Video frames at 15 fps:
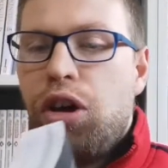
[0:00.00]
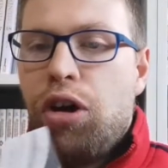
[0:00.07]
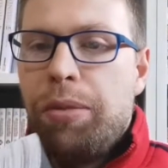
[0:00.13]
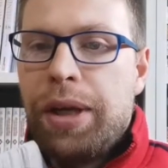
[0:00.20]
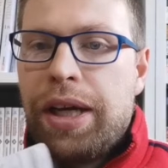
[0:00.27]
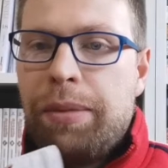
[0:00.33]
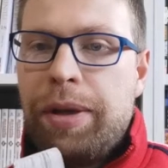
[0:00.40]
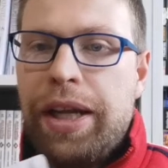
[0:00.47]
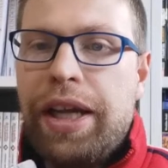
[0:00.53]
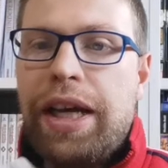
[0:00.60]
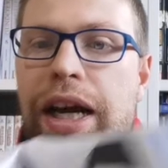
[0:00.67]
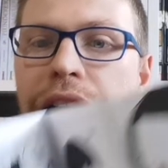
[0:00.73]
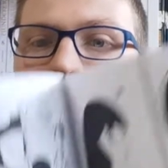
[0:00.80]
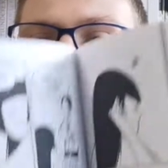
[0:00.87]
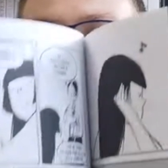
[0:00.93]
comic
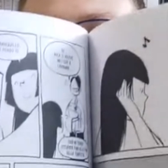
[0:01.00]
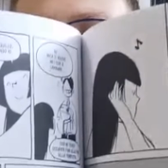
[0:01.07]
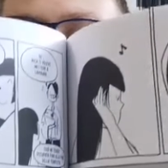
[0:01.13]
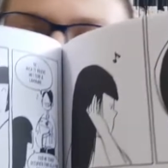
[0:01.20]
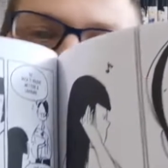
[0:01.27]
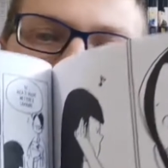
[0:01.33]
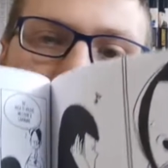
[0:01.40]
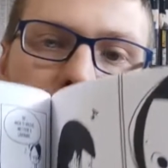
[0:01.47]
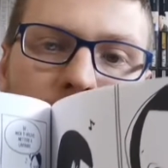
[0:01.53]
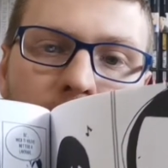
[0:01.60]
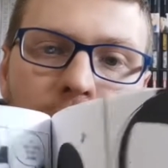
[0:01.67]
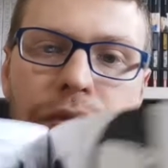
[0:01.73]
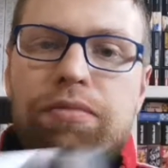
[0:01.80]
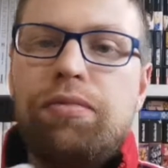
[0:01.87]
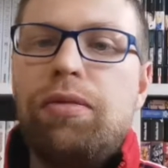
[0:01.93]
americani, perché
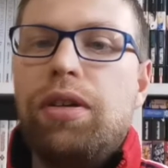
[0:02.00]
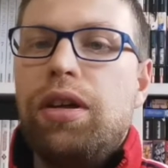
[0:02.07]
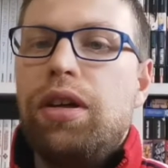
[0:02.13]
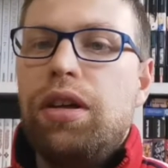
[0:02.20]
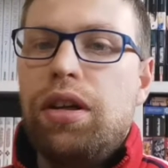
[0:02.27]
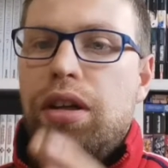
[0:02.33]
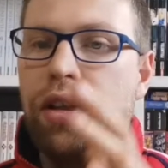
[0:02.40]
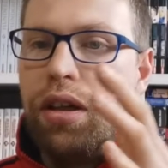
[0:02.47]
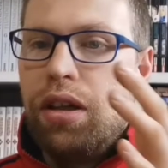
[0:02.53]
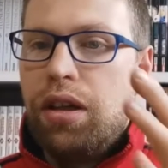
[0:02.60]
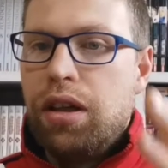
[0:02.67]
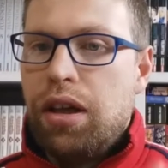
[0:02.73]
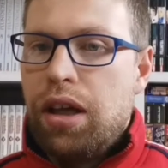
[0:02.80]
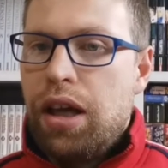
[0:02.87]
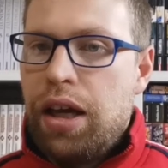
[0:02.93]
l'autore
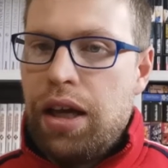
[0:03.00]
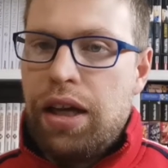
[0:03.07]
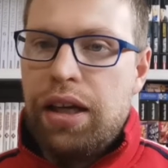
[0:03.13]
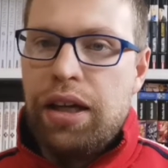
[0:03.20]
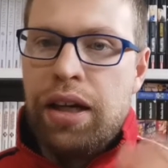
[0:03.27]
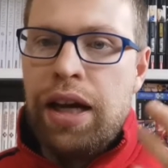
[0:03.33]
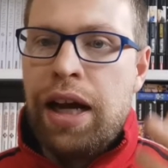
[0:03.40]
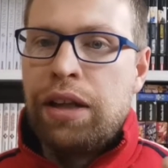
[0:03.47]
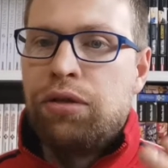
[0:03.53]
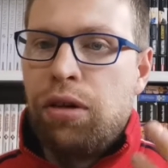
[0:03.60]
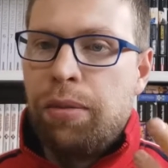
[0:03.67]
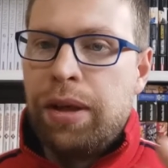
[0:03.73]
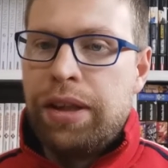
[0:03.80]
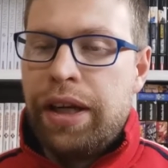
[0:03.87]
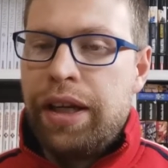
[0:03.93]
è nato
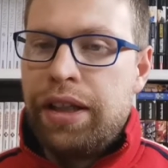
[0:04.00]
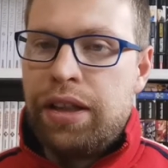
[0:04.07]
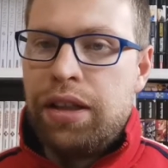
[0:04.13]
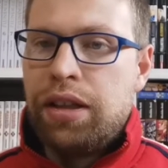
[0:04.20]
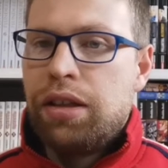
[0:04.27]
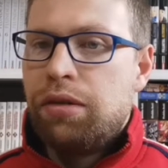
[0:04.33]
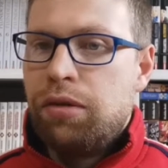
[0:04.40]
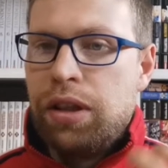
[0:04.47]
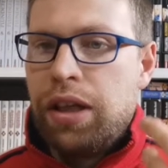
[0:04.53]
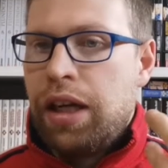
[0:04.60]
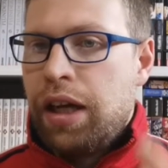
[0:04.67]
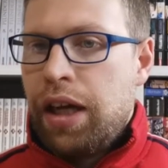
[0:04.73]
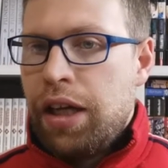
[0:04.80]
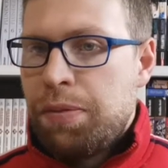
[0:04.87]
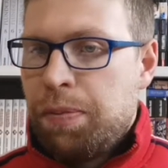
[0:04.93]
a Madrid, quindi
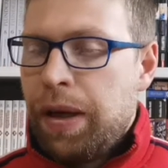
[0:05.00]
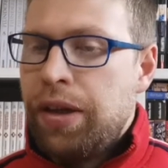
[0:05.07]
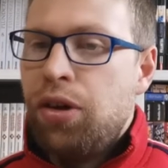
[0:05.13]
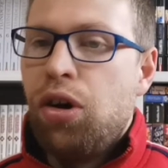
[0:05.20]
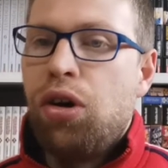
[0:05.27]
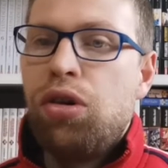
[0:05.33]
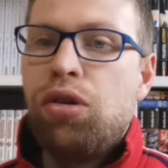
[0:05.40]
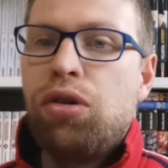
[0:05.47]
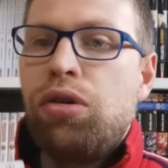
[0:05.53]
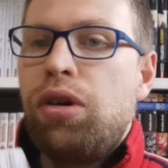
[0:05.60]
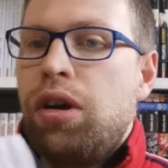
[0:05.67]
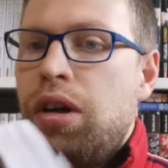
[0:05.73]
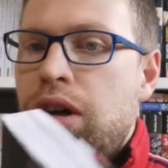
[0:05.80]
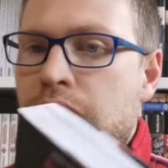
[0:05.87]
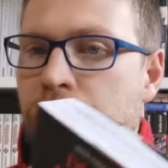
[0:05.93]
è spagnolo,
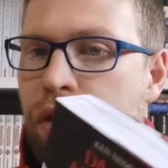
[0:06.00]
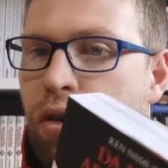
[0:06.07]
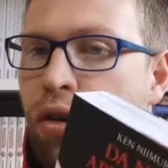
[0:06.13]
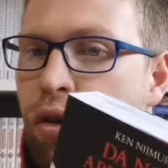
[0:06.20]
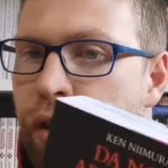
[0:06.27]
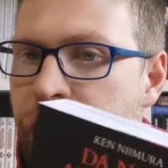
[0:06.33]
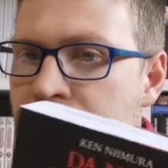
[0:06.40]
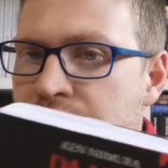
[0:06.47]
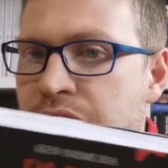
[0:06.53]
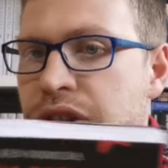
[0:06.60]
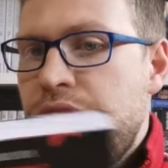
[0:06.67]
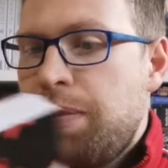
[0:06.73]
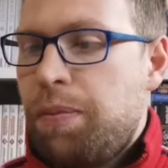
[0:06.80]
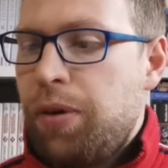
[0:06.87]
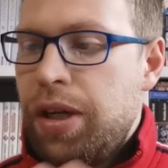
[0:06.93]
con origini
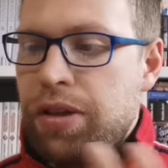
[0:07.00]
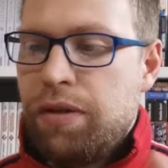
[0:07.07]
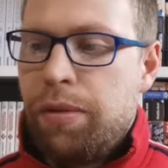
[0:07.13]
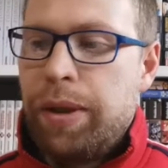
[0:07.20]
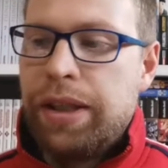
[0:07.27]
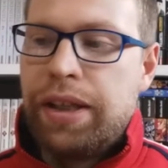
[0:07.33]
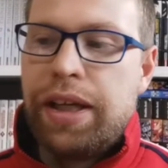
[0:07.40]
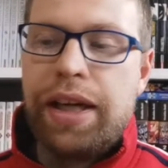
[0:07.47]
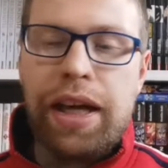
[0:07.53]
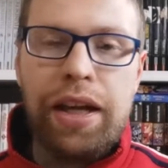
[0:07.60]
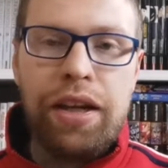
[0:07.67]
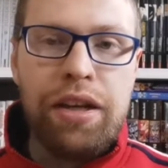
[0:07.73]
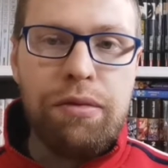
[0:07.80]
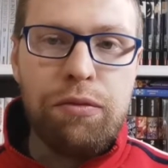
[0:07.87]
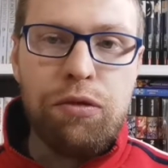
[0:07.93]
giapponesi ovviamente,
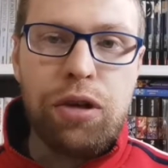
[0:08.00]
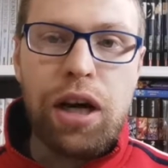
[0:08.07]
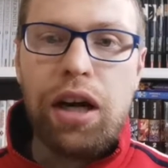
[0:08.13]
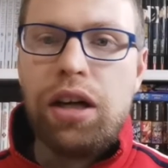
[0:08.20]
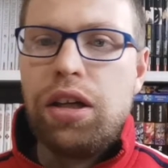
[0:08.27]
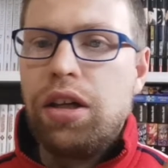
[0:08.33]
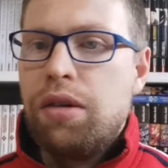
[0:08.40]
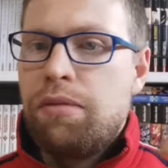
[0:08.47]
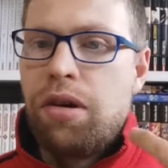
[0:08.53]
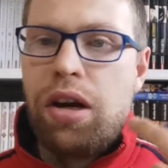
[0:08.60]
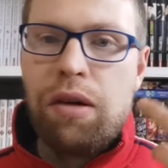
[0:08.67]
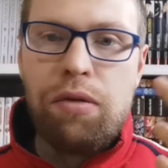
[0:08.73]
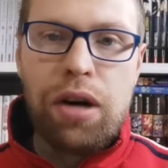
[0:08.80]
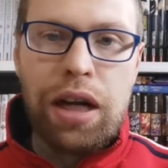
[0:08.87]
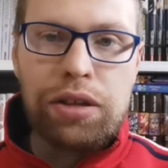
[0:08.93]
Ken Nimura, però
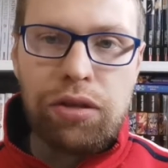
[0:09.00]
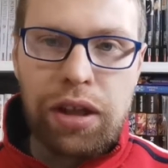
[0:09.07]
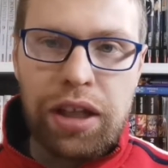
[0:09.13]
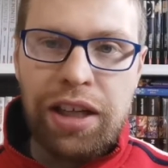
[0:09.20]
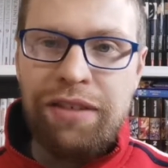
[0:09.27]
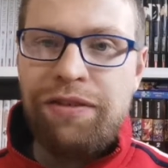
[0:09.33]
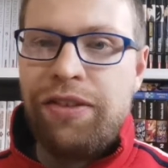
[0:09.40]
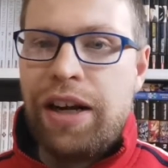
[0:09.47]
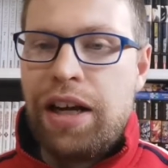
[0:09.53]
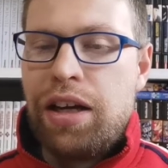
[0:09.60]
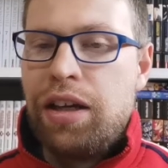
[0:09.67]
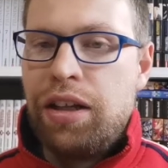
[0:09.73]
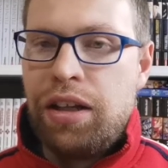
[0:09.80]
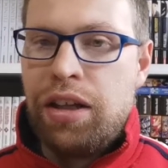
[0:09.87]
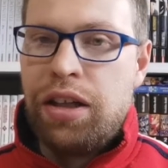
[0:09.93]
ha lavorato anche in, Fran-
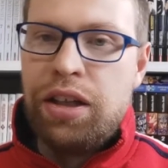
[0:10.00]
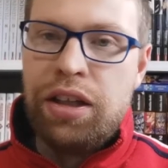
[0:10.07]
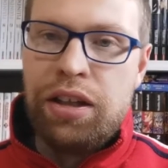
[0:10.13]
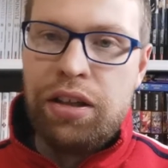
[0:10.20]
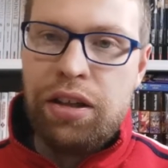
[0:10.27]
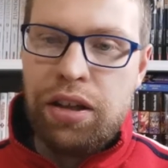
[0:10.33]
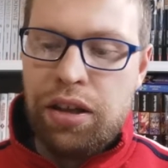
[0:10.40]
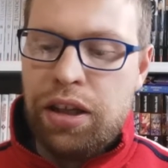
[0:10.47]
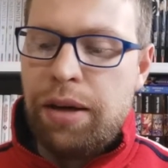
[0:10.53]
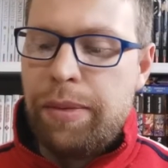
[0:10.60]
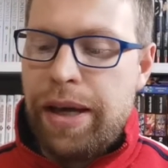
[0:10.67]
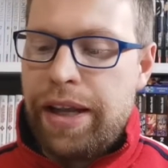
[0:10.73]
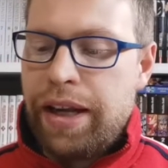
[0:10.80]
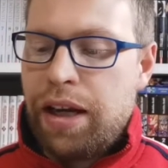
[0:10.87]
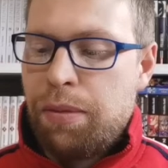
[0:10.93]
in, in, in
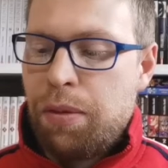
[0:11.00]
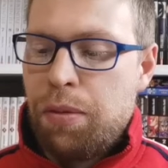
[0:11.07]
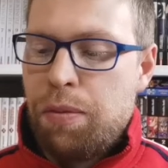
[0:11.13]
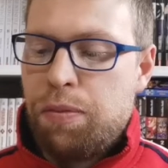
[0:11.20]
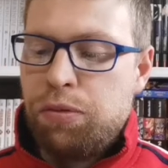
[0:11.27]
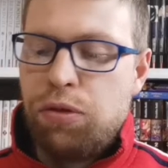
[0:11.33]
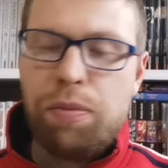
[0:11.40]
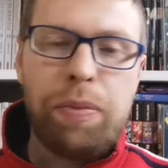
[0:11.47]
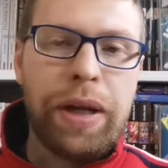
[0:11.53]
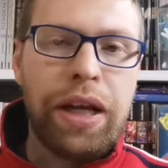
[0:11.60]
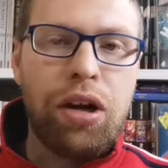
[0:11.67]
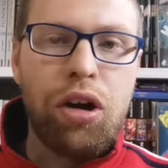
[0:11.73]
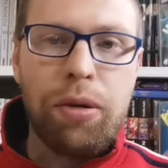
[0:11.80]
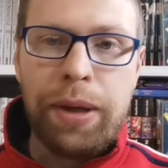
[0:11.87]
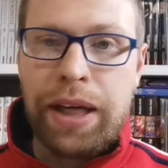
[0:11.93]
America proprio appunto per i
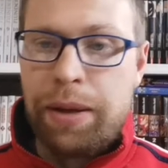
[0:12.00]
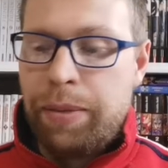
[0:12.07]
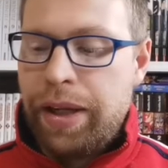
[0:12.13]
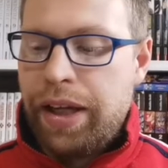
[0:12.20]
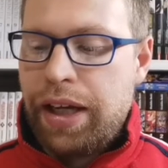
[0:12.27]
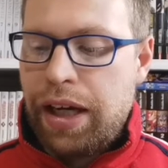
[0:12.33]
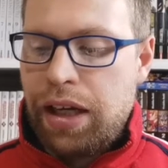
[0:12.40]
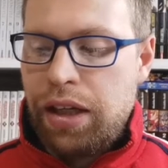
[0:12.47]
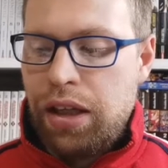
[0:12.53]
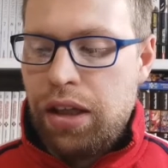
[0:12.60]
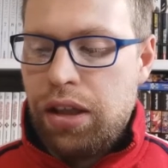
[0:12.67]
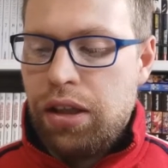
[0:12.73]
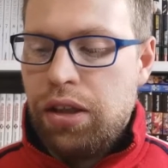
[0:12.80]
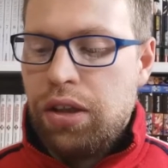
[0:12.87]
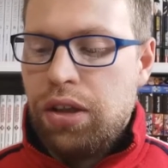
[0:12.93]
comic americani